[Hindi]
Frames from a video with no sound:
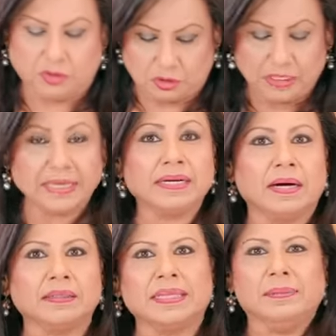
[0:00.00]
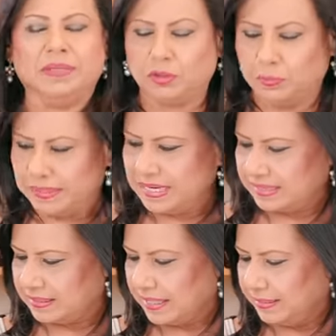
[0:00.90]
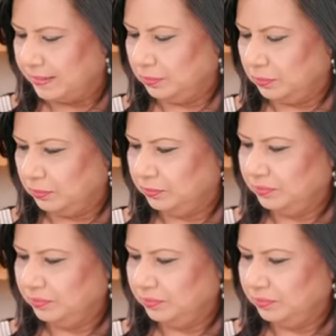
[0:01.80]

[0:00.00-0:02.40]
तो चले काटते हैं मैं तो बड़ी एक्साइटेड हूँ